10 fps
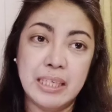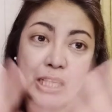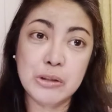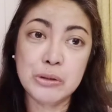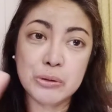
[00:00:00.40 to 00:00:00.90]

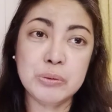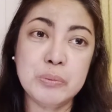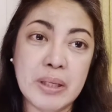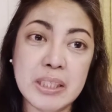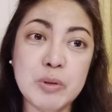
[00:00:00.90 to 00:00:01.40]
Hello!
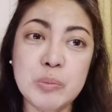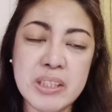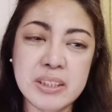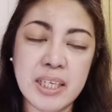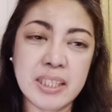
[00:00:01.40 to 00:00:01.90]
Welcome to my
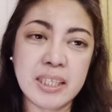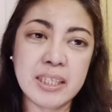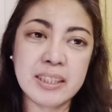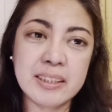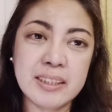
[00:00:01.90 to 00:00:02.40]

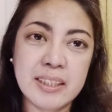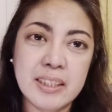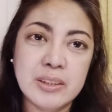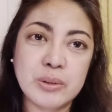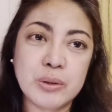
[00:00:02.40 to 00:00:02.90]
channel.
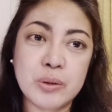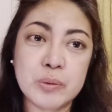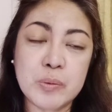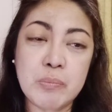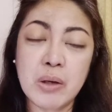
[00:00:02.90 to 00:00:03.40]

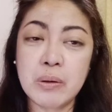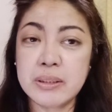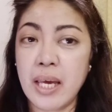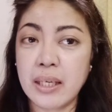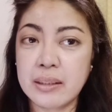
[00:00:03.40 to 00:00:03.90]
So, kung bago ka
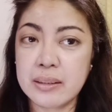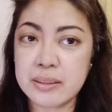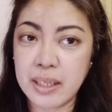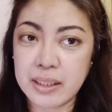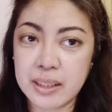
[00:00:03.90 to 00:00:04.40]
sa aking
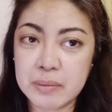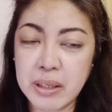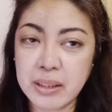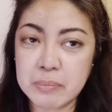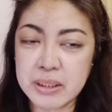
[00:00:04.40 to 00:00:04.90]
channel,
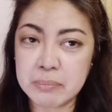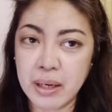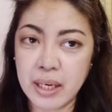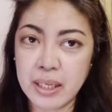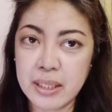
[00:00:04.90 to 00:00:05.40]
my name is
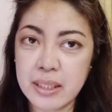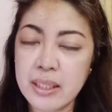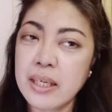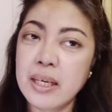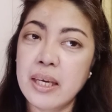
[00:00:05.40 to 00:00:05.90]
Mai.
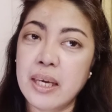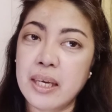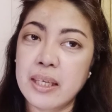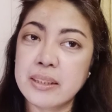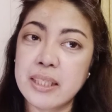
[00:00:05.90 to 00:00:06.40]

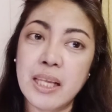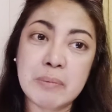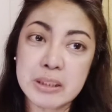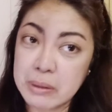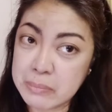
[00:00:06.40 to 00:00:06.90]
And
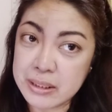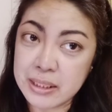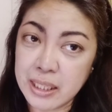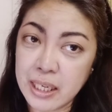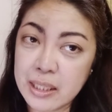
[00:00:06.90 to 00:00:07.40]
salamat sa
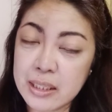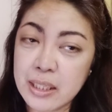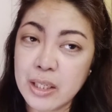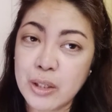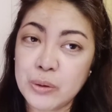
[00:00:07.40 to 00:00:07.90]
pagbisita.
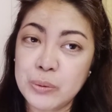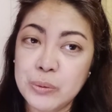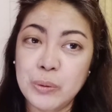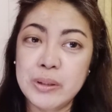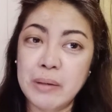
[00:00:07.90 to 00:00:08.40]
Kung
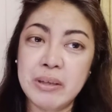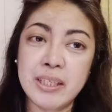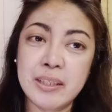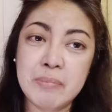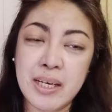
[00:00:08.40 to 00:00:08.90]
old-timer
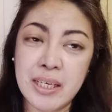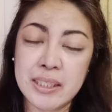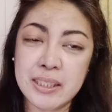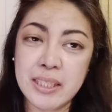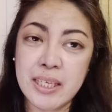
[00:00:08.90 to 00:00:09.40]
ka
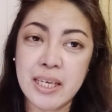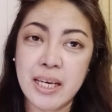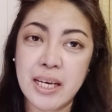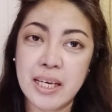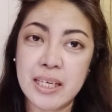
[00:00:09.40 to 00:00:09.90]
naman,
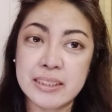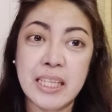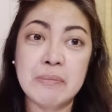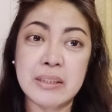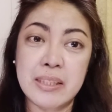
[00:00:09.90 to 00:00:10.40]
uh,
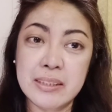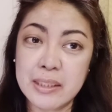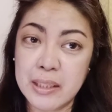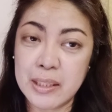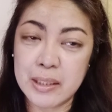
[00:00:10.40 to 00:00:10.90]
salamat din
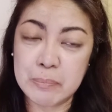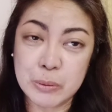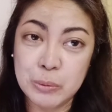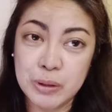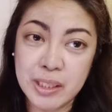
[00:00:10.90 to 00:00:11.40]
sa
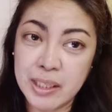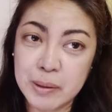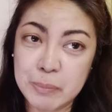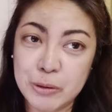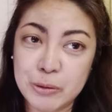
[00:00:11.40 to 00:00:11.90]
patuloy na
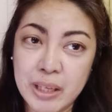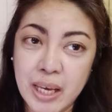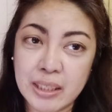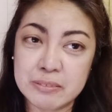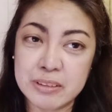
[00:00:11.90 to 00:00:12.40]
panonood ng
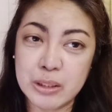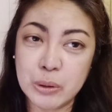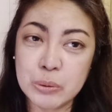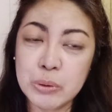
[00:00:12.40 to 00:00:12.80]
aking video.